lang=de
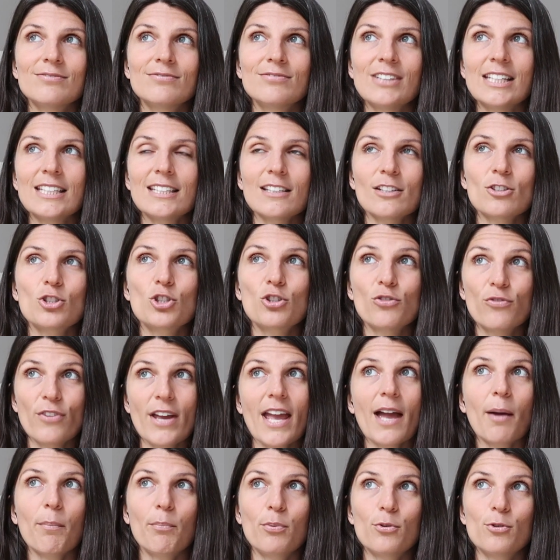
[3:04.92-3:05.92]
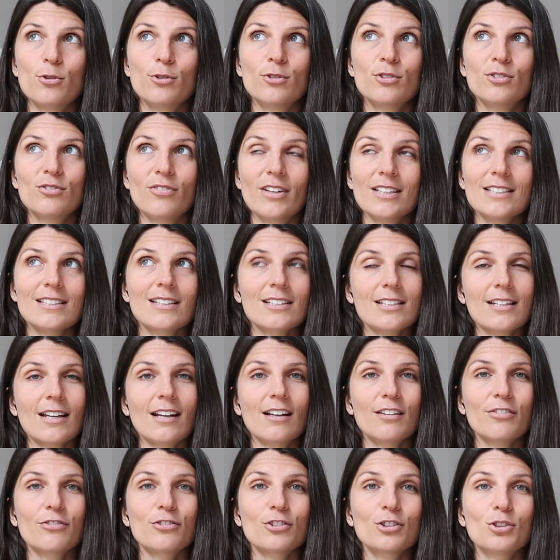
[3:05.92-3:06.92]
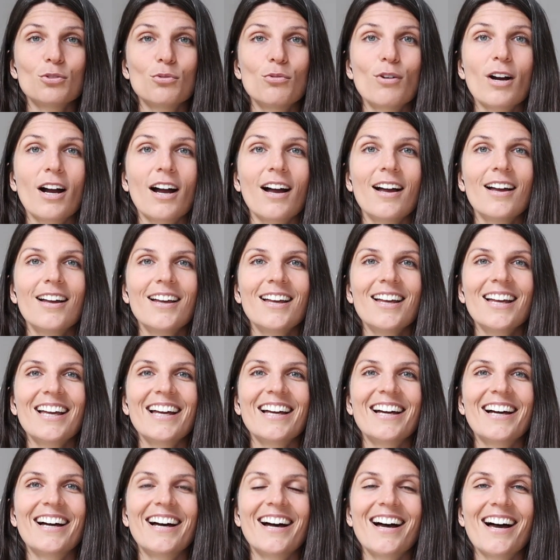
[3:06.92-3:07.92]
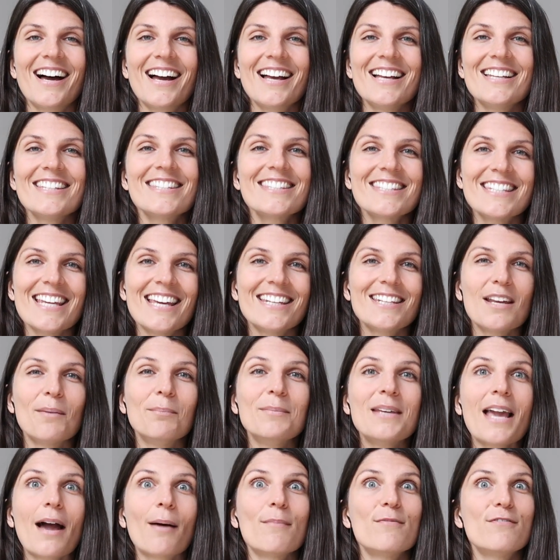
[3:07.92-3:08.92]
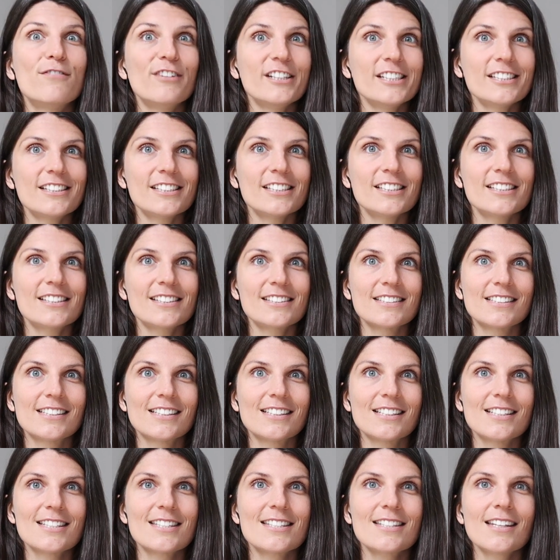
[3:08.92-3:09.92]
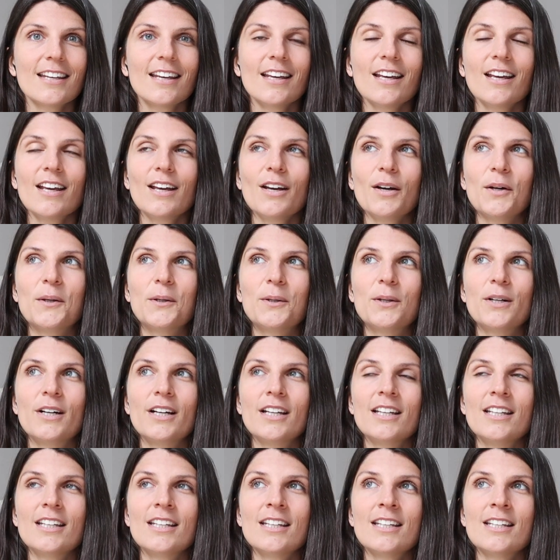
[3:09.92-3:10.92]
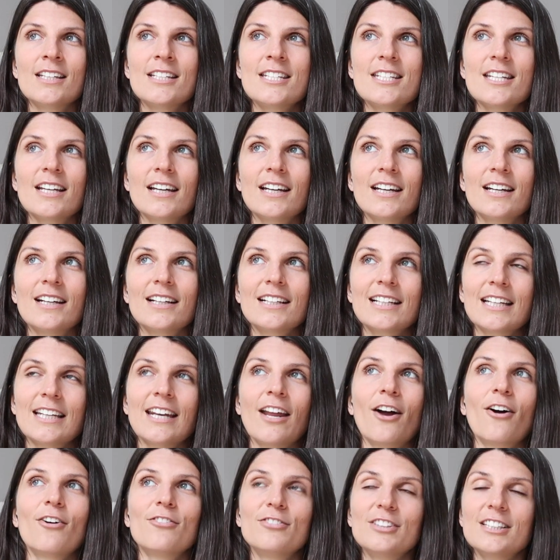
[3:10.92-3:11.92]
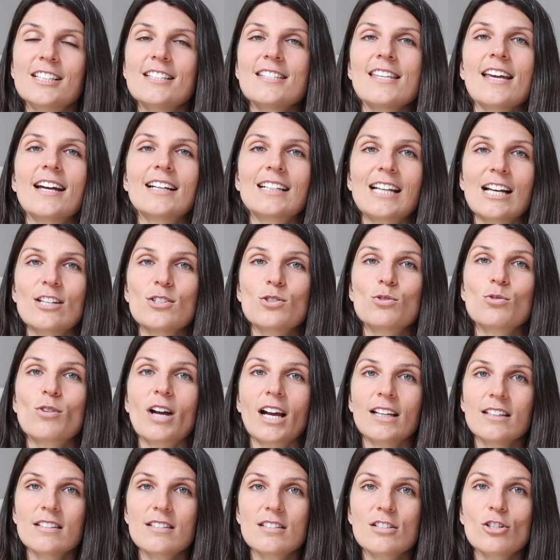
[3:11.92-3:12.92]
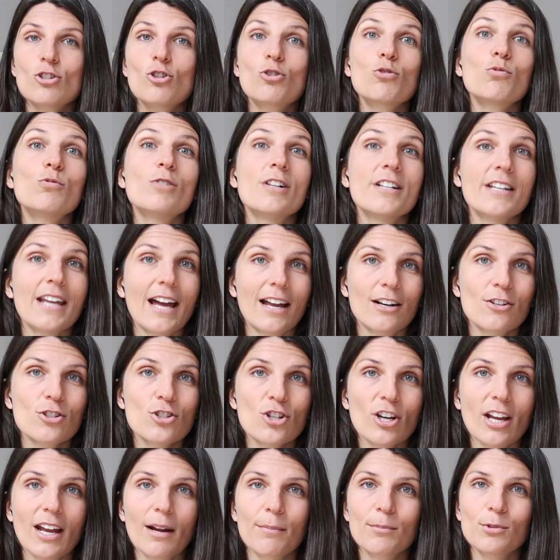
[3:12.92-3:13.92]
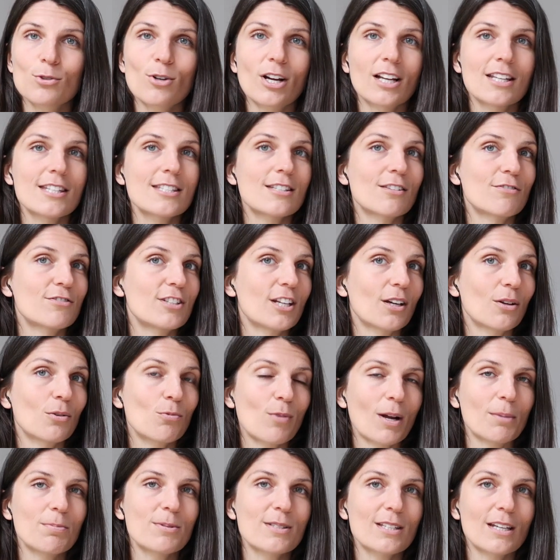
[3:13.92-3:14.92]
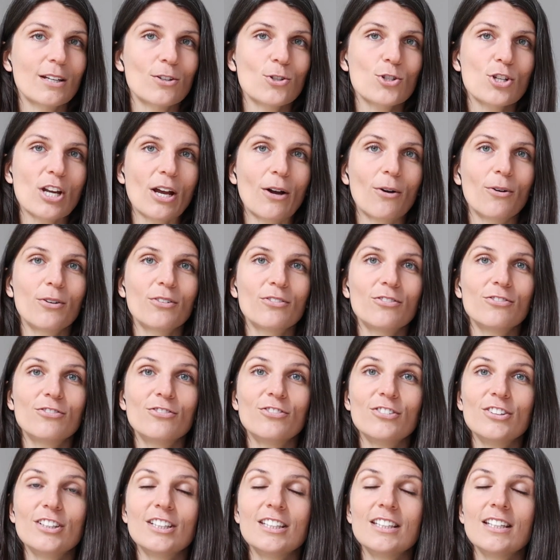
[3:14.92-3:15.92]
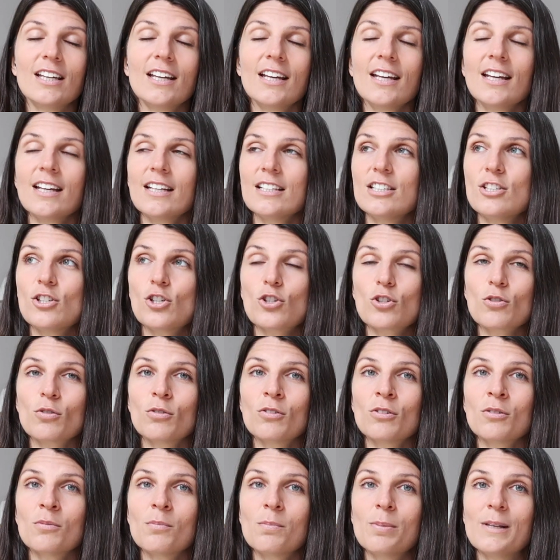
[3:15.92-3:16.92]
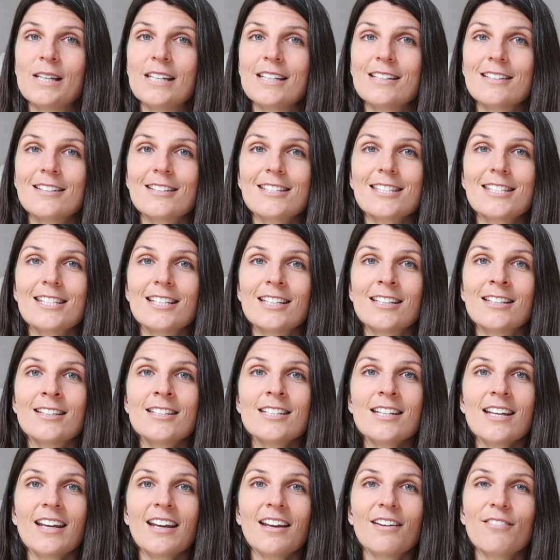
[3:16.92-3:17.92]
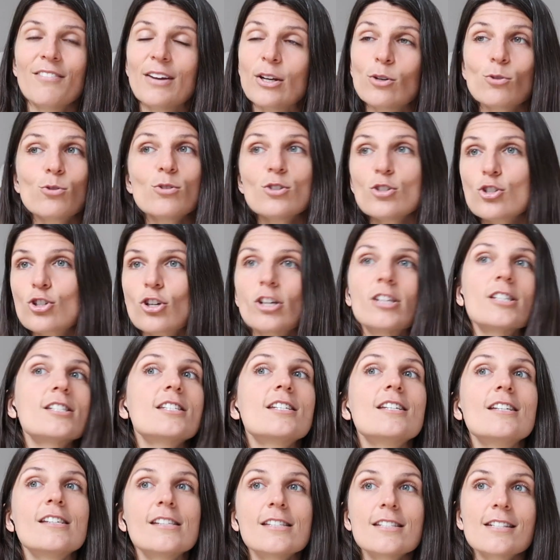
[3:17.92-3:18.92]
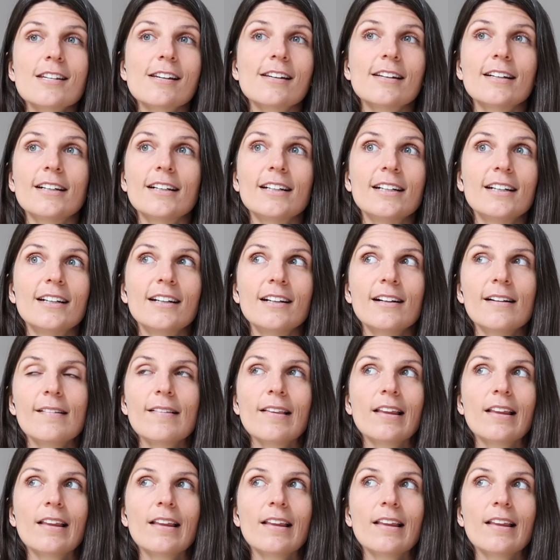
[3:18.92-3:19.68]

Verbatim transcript: welcher Schwerpunkt, welcher Teil von Yoga äh, ist der, der mir am wichtigsten ist. Und äh, genau, wie gesagt, also du kannst die Schulen anschreiben, du kannst auf deren Website schauen, wie die Stundenpläne sind. Wenn du schon siehst, äh,